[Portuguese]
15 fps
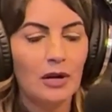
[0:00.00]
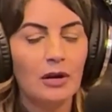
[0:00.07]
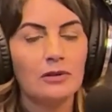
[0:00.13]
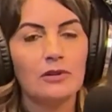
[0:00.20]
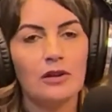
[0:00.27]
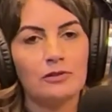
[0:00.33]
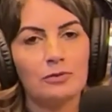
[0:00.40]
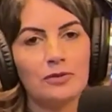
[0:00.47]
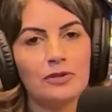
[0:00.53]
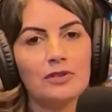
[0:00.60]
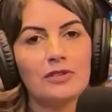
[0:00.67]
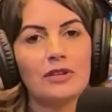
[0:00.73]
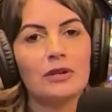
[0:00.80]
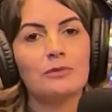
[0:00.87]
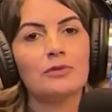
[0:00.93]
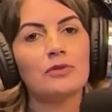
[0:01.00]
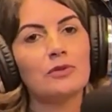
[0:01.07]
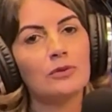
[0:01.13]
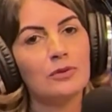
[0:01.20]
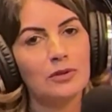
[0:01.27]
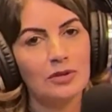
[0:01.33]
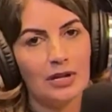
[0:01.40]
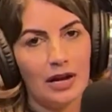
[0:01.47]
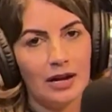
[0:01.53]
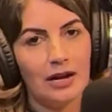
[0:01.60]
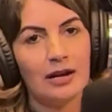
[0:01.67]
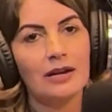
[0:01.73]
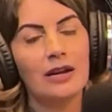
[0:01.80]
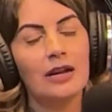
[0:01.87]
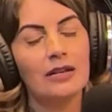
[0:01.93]
nós precisamos cuidar
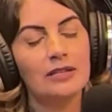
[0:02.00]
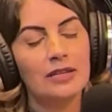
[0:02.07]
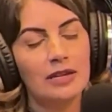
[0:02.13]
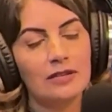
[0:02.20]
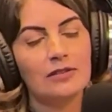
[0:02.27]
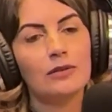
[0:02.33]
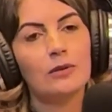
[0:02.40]
desse